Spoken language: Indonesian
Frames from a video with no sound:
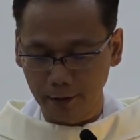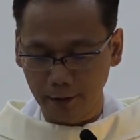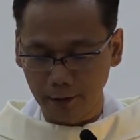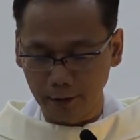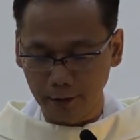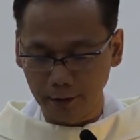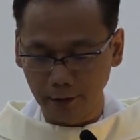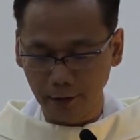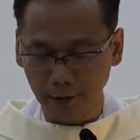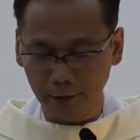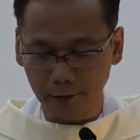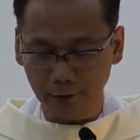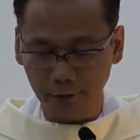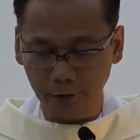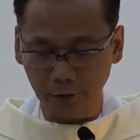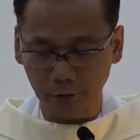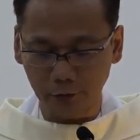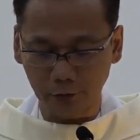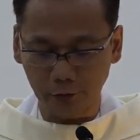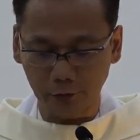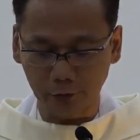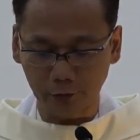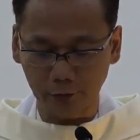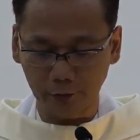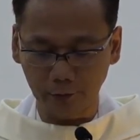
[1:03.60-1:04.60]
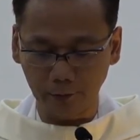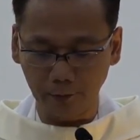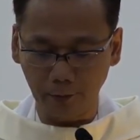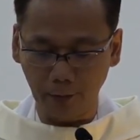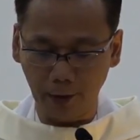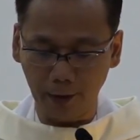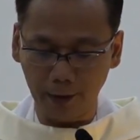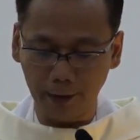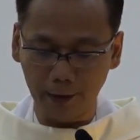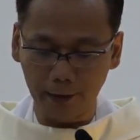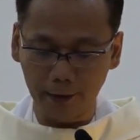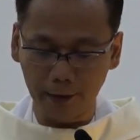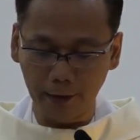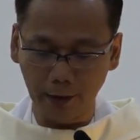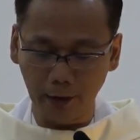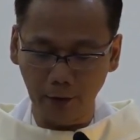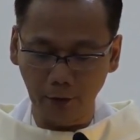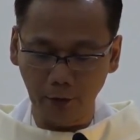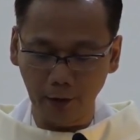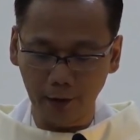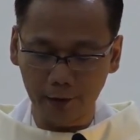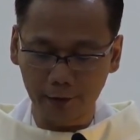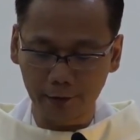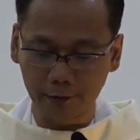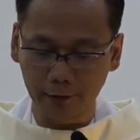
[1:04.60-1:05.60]
Yesus makin
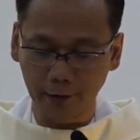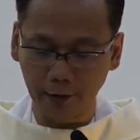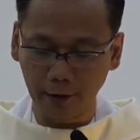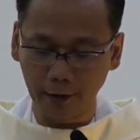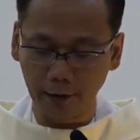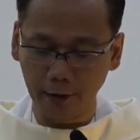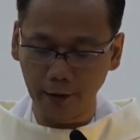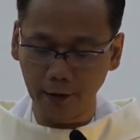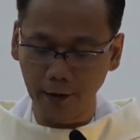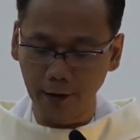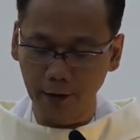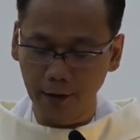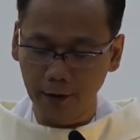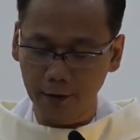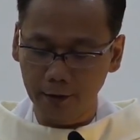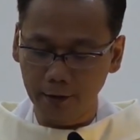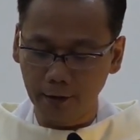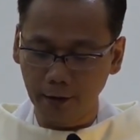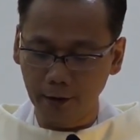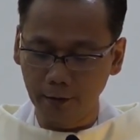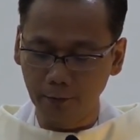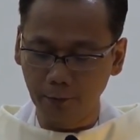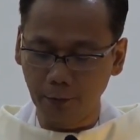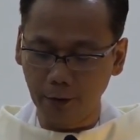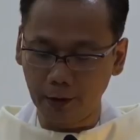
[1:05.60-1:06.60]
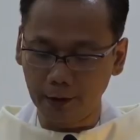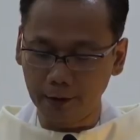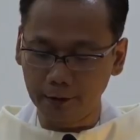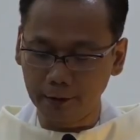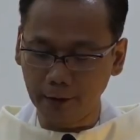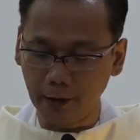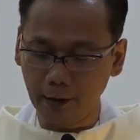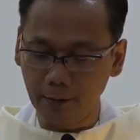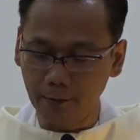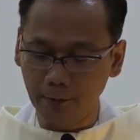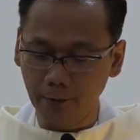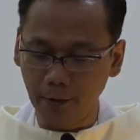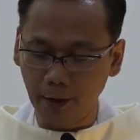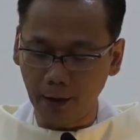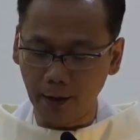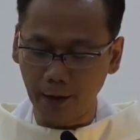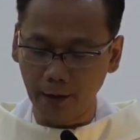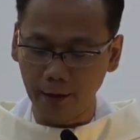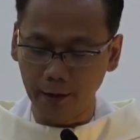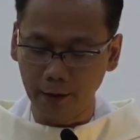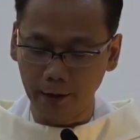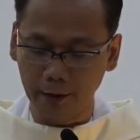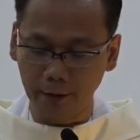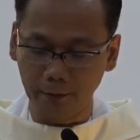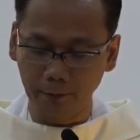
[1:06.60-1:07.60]
dewasa dan bertambah
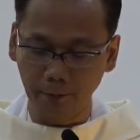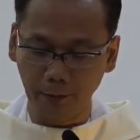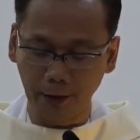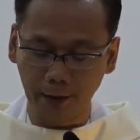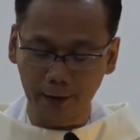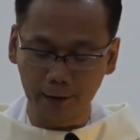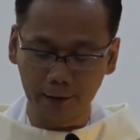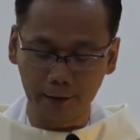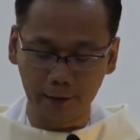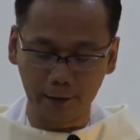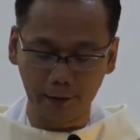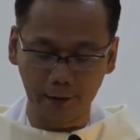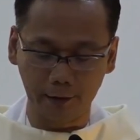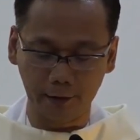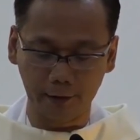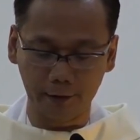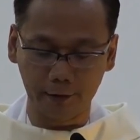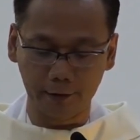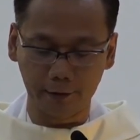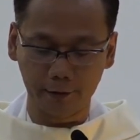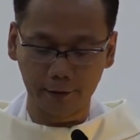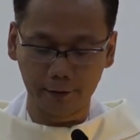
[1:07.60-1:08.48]
hikmatnya.